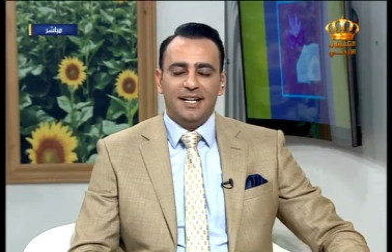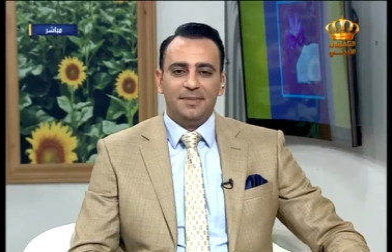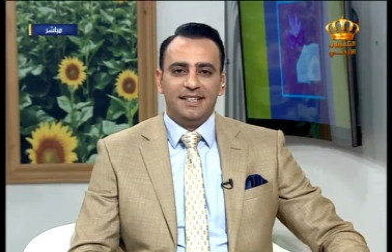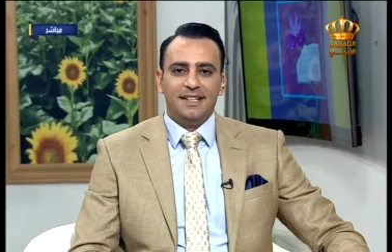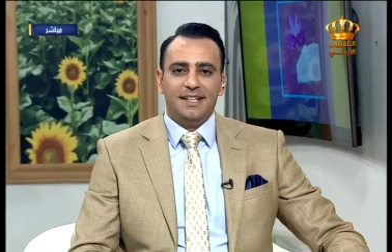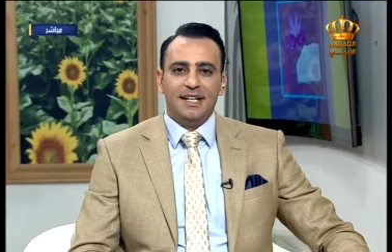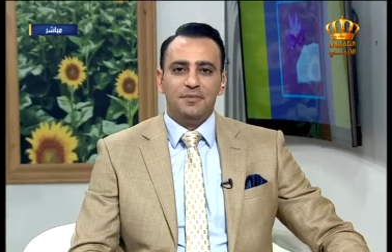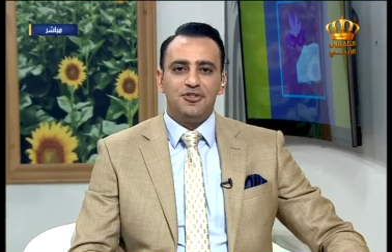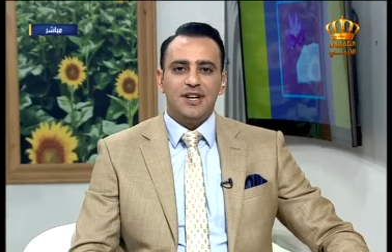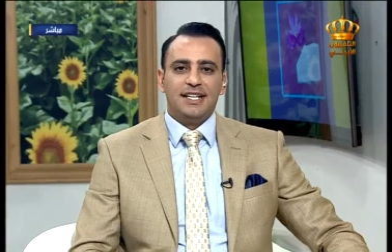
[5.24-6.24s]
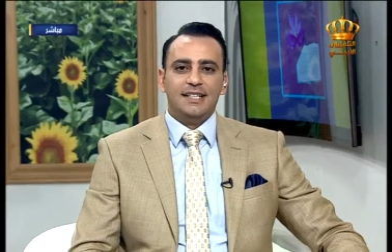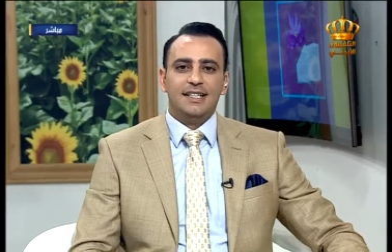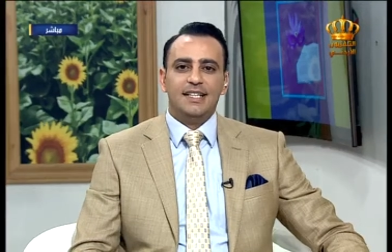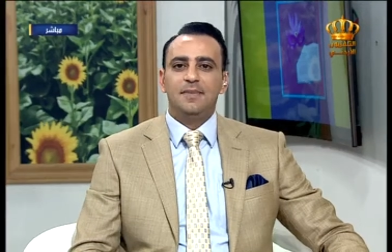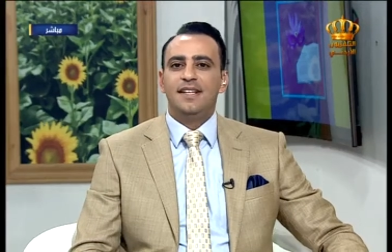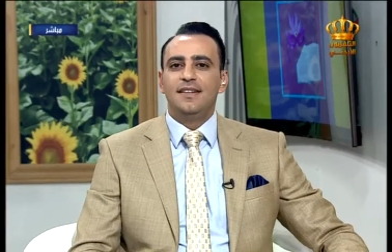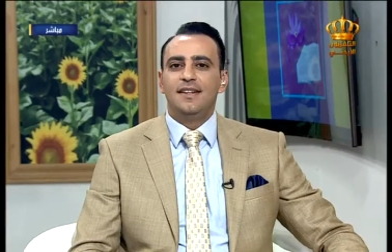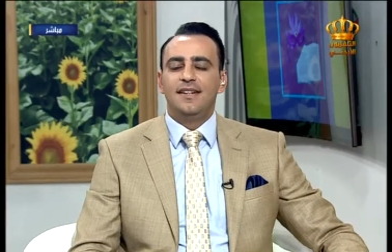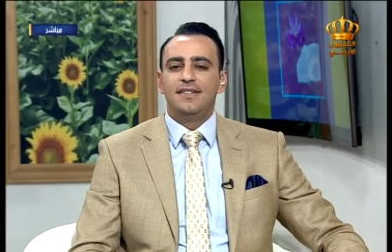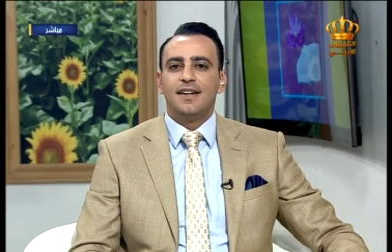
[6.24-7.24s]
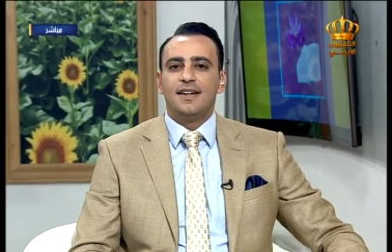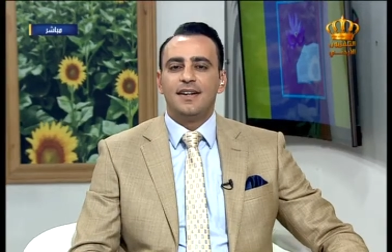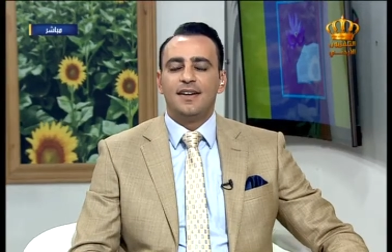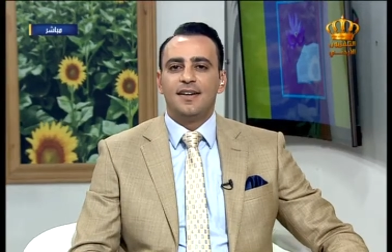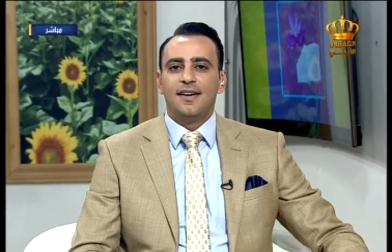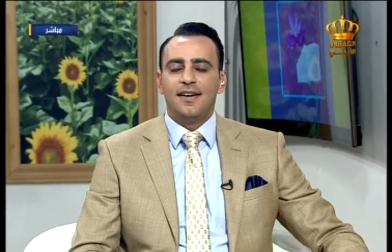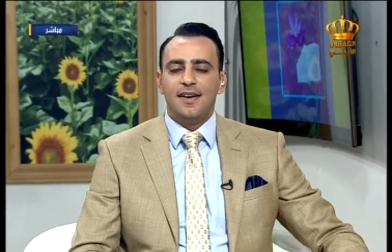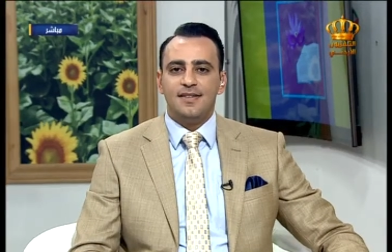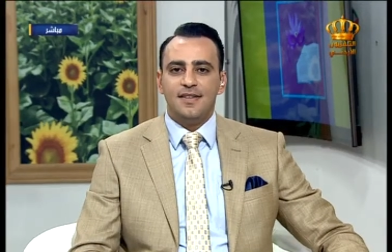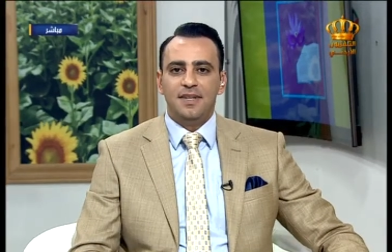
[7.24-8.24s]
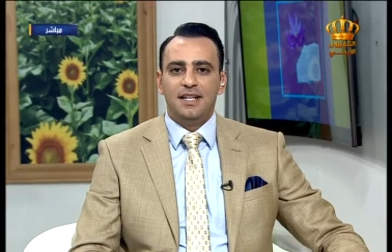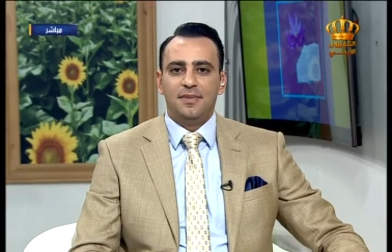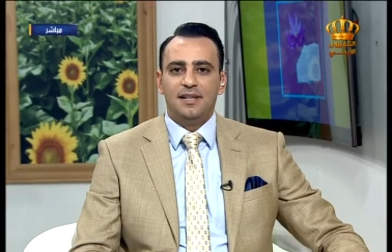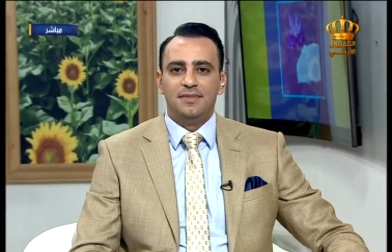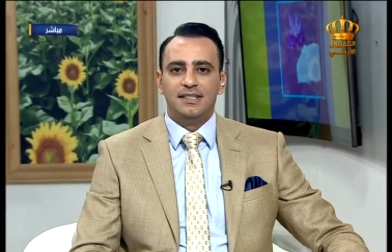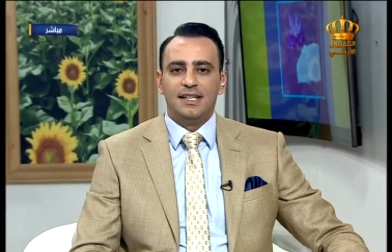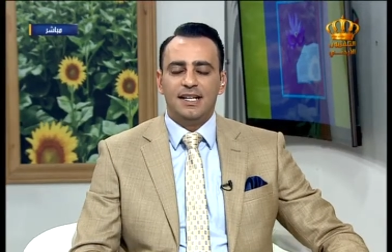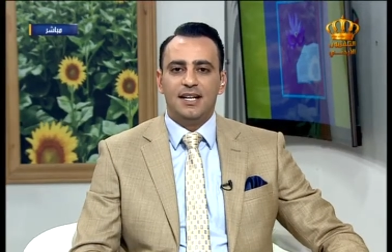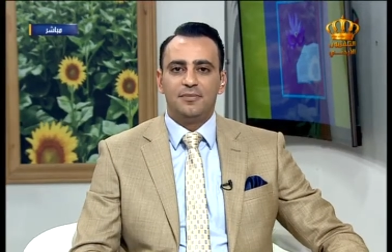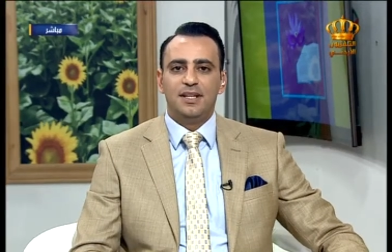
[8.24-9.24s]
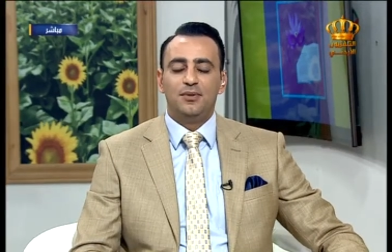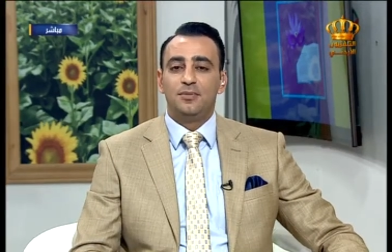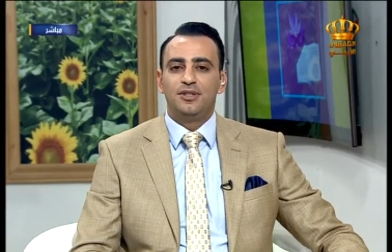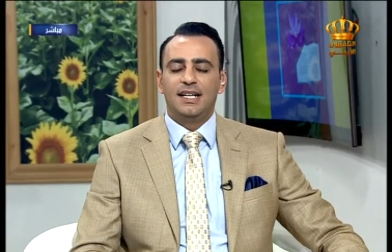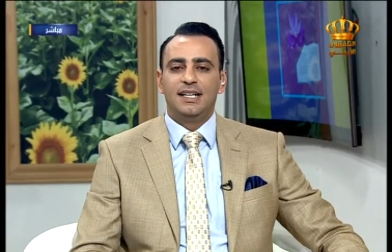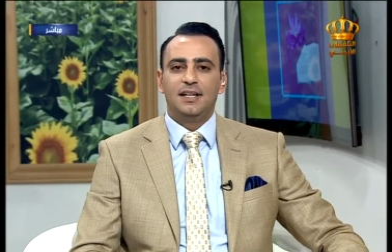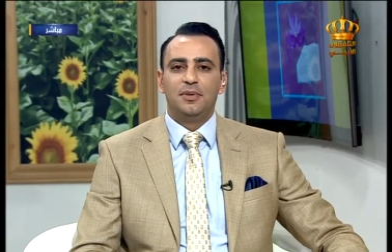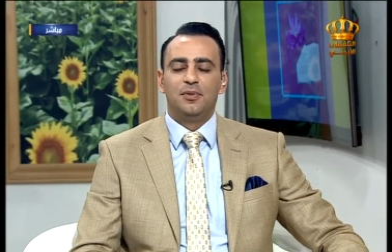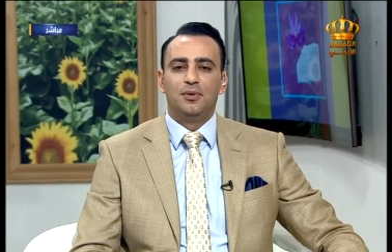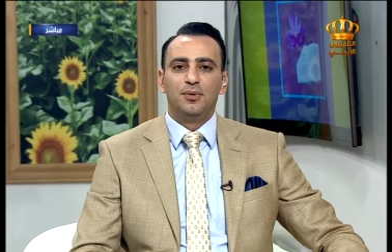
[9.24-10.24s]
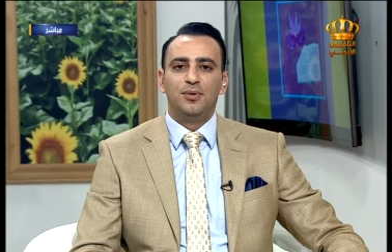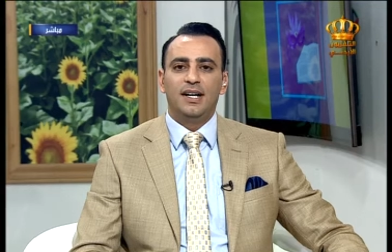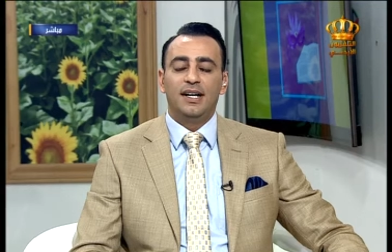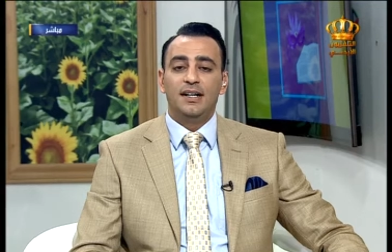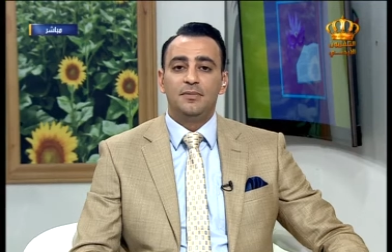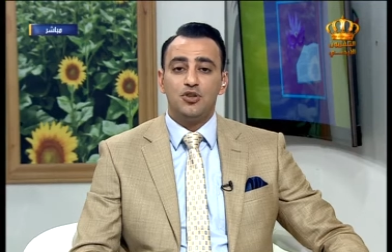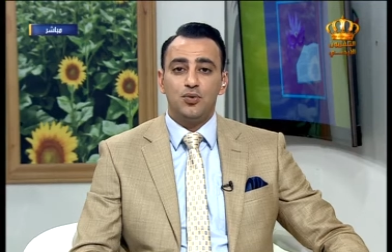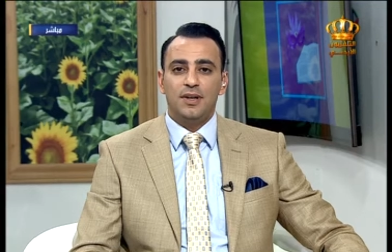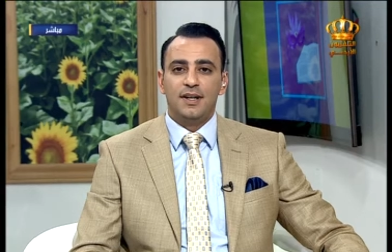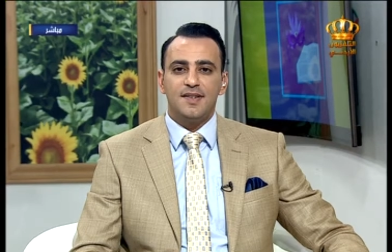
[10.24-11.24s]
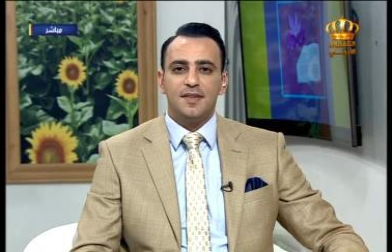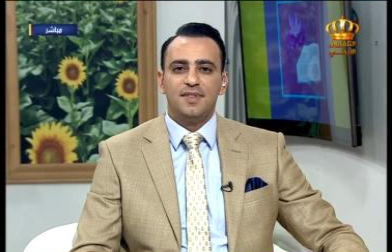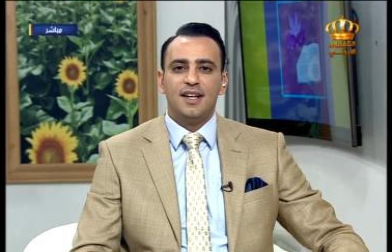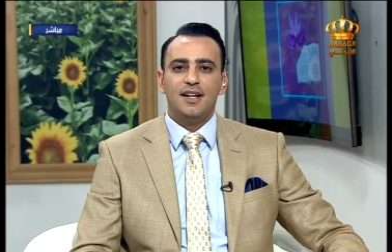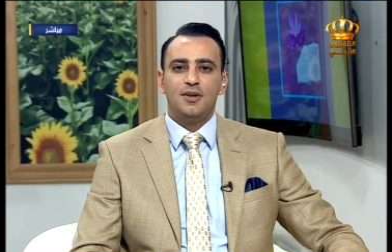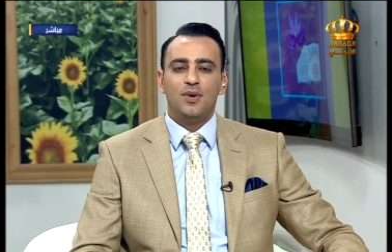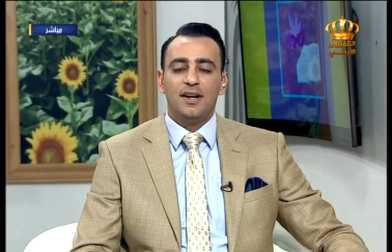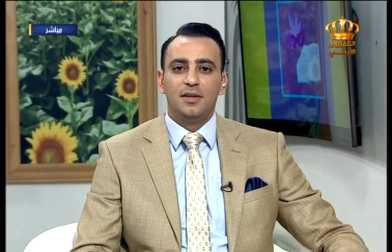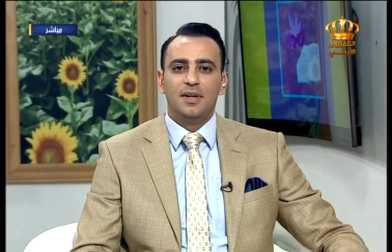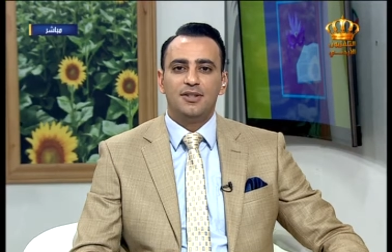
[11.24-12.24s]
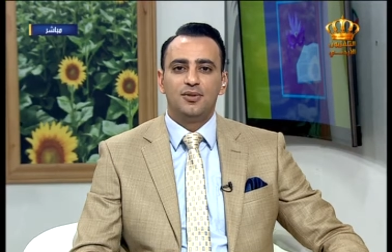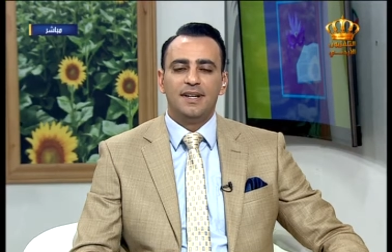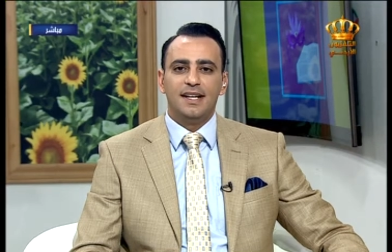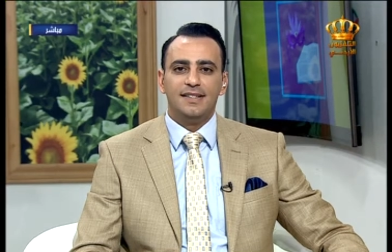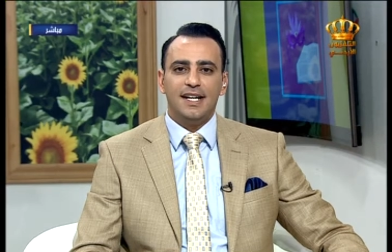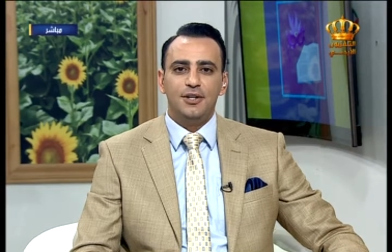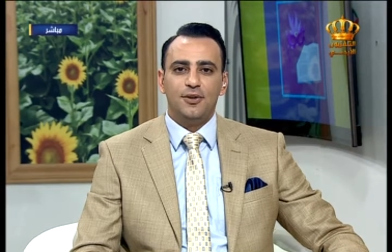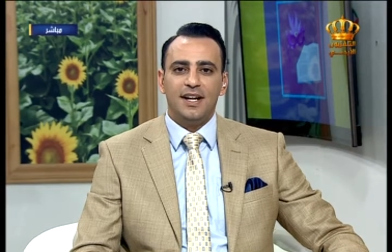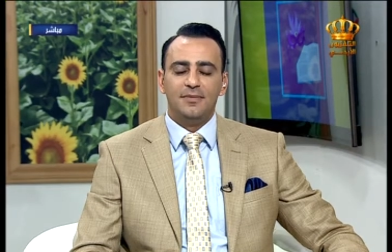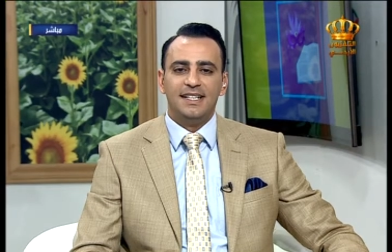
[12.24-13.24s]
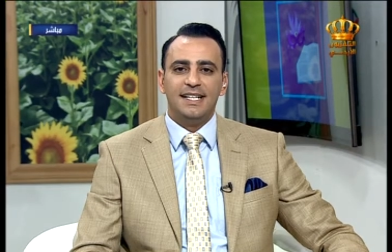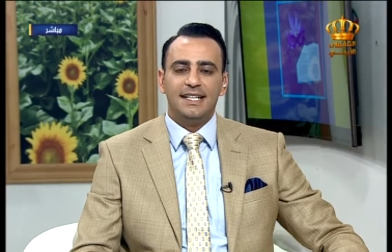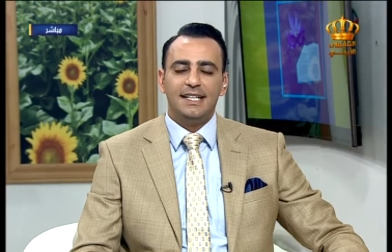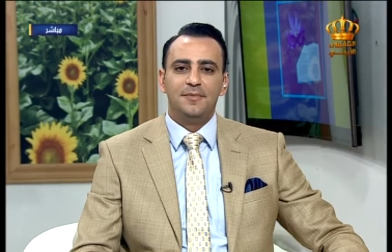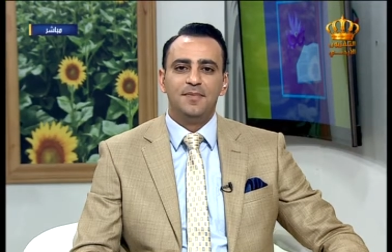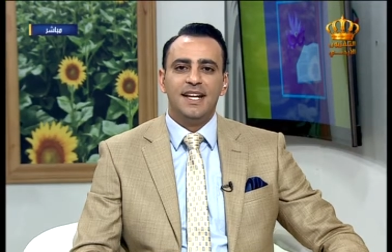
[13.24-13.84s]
احبتنا المشاهدين من آه، تقرير آه، الزميل محمد الحربي والمتعلق بموضوع آه، مشروع الاستمطار وارتباطه بالتغير المناخي